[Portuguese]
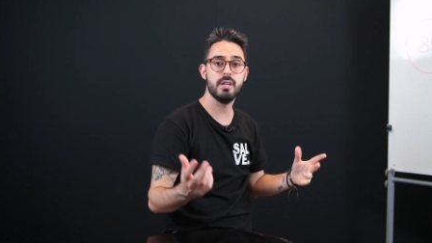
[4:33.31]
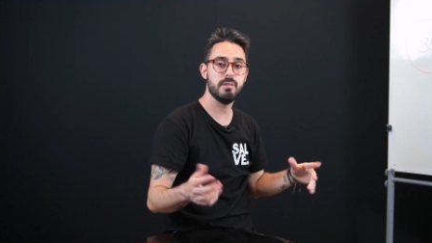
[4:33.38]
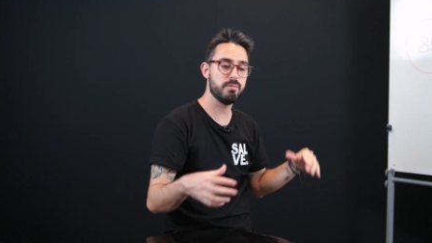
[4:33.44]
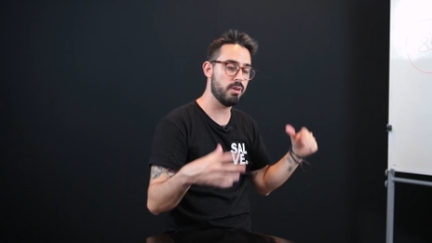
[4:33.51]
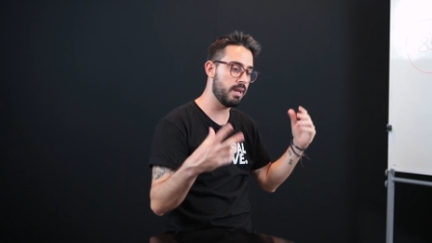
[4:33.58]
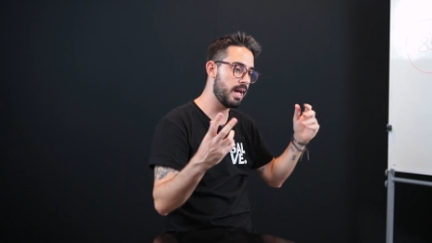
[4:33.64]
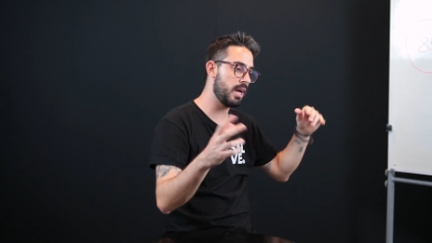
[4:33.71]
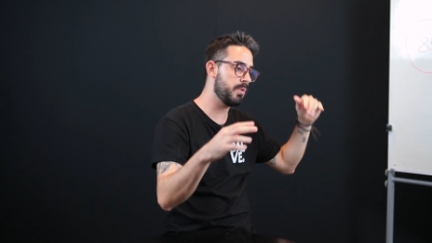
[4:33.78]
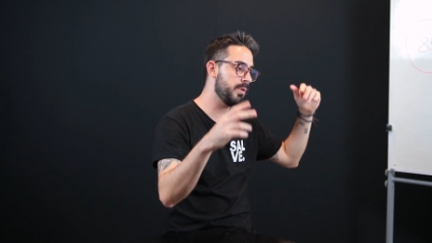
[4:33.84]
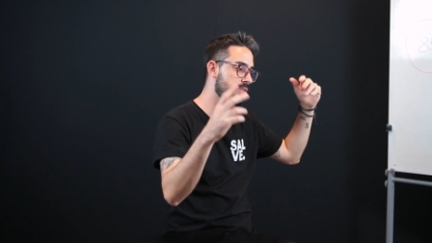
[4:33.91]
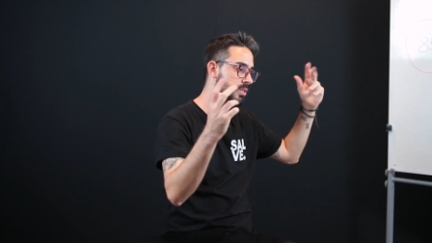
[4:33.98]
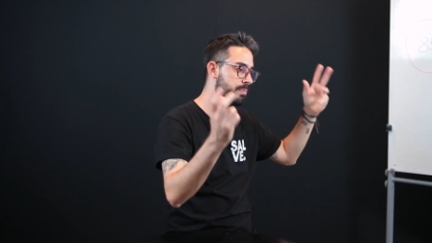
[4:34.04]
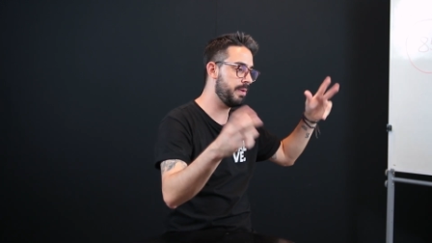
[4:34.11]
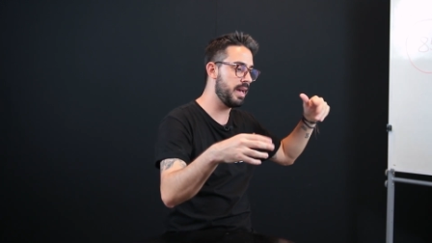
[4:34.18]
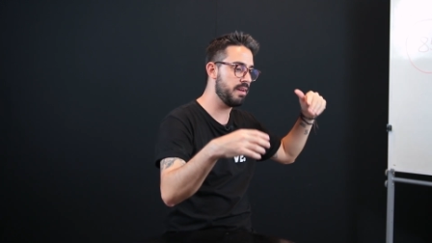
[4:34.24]
Eu vou lá com meu
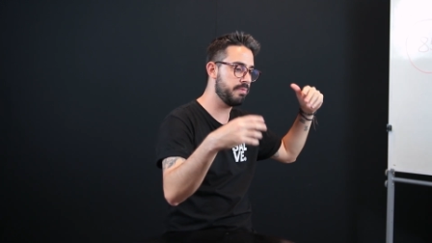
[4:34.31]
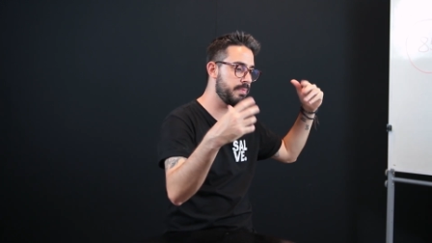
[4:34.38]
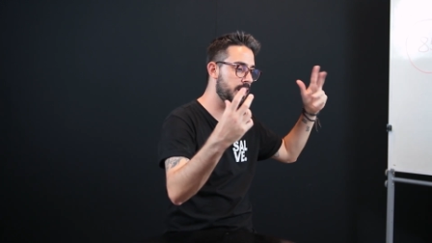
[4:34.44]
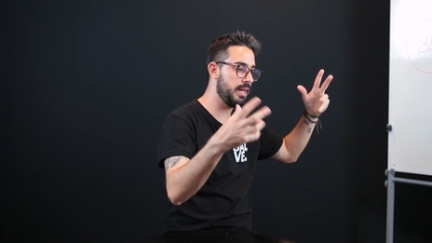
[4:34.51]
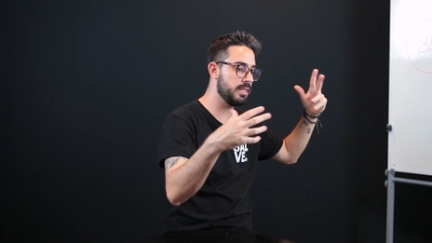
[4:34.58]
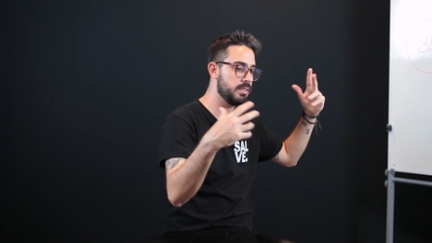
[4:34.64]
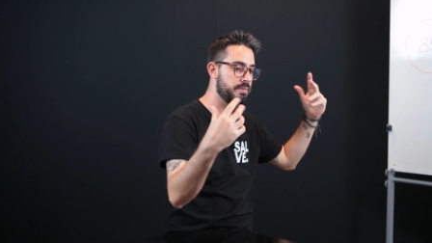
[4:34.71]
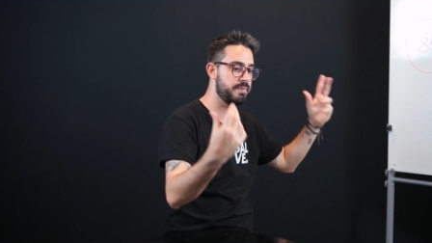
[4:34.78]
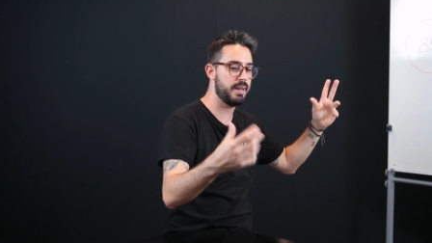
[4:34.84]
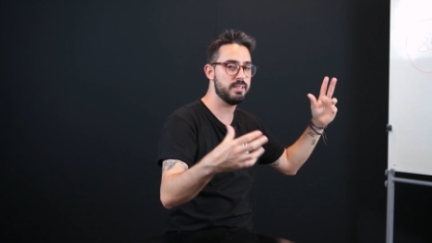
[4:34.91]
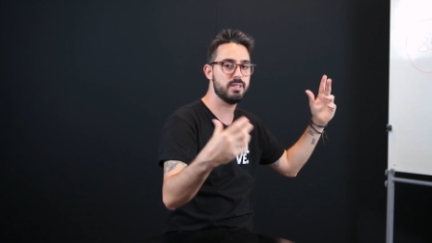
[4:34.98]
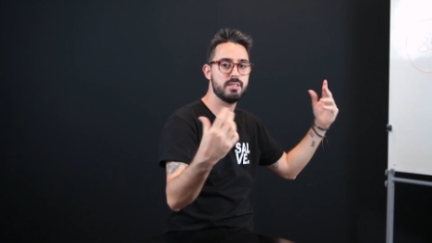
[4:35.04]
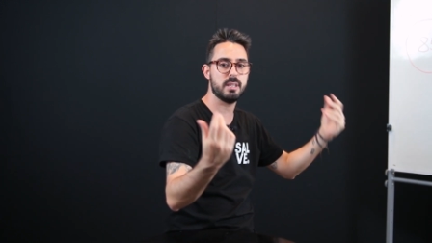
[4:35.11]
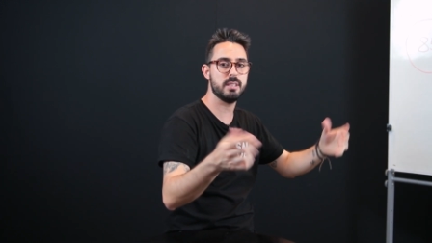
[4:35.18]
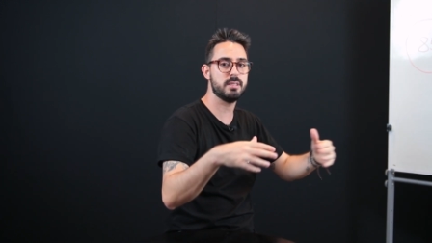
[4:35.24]
CPF, beleza,
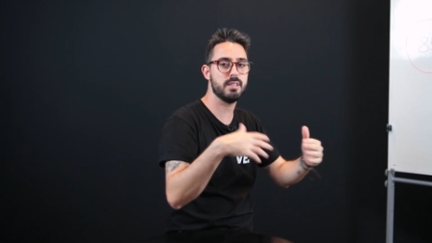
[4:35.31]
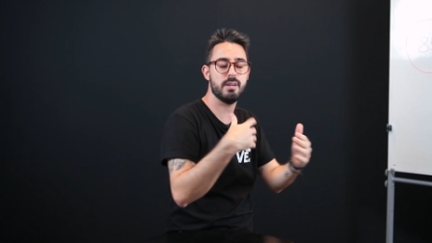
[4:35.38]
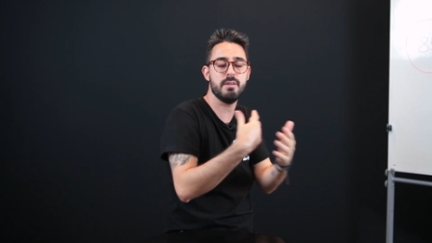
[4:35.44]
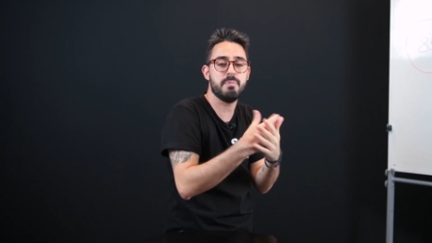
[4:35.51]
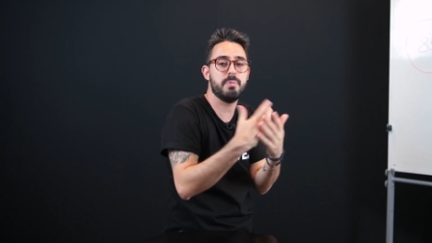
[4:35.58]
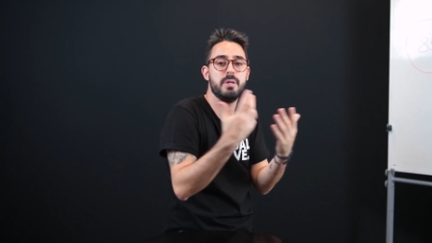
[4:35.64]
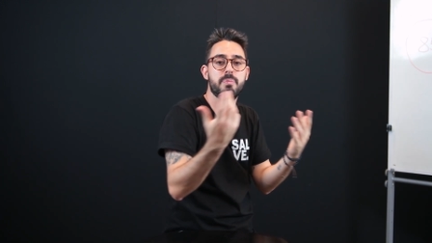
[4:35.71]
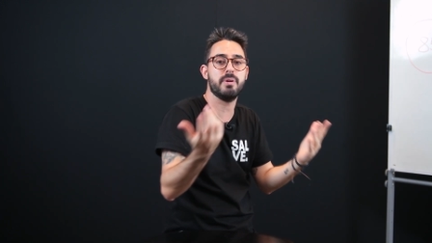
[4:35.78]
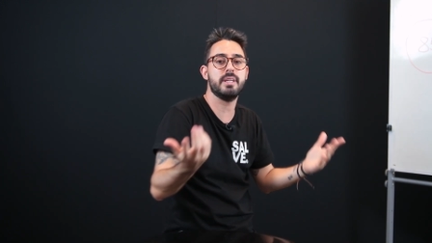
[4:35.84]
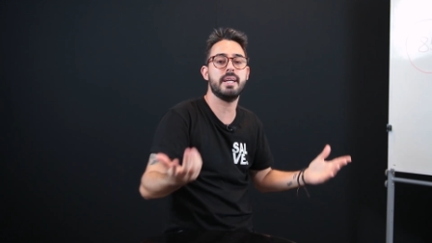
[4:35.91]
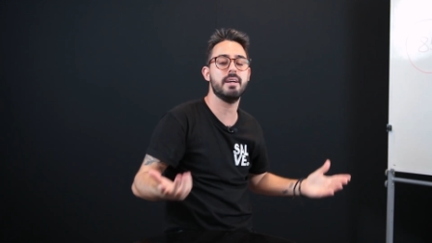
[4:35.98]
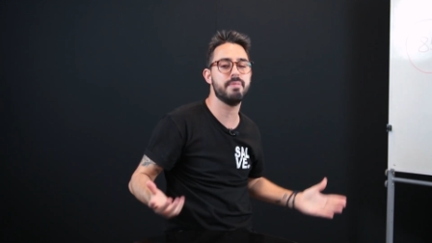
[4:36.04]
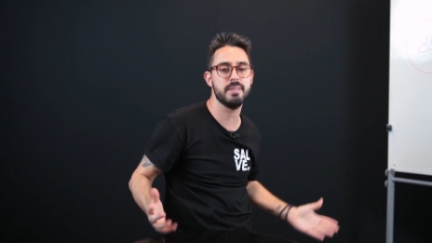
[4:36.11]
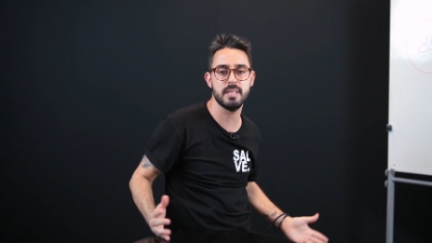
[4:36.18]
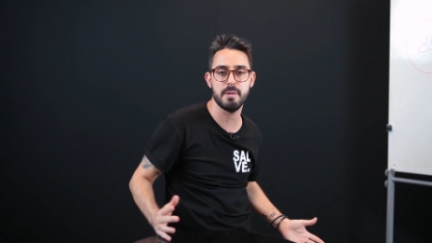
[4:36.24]
faço a inscrição, e eu
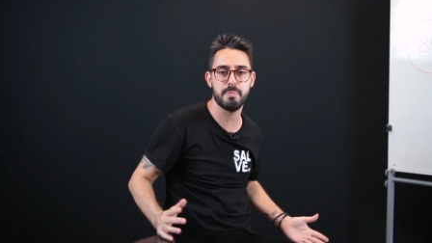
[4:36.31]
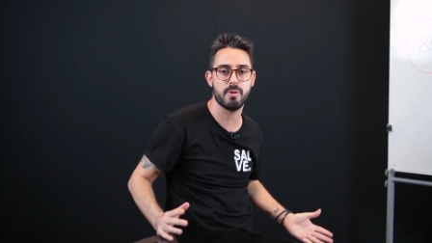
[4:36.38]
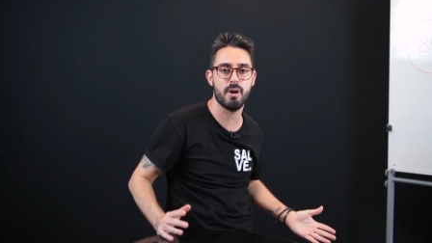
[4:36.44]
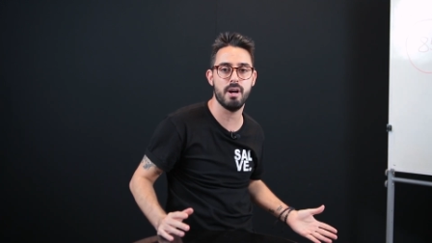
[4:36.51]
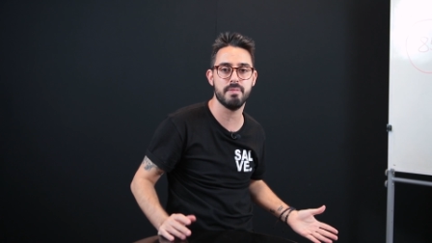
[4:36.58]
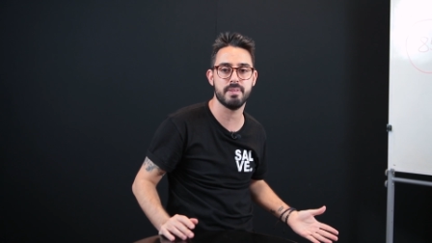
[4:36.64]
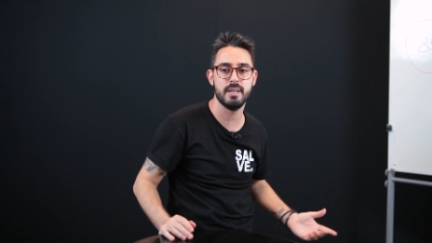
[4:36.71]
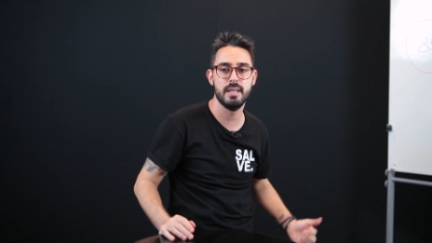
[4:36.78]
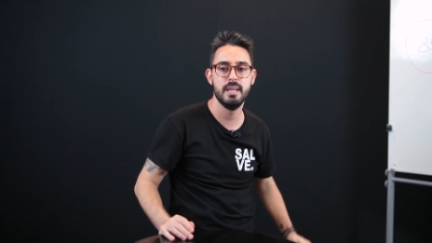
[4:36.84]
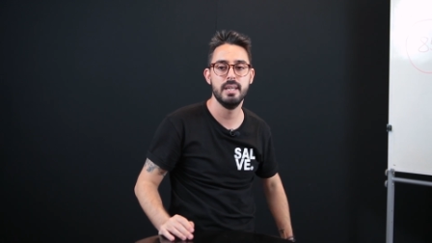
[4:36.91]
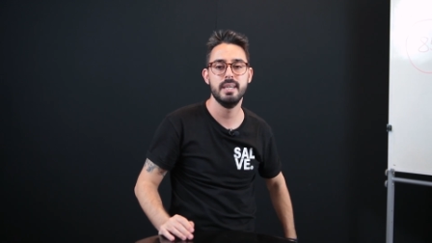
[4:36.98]
poderia fazer a prova.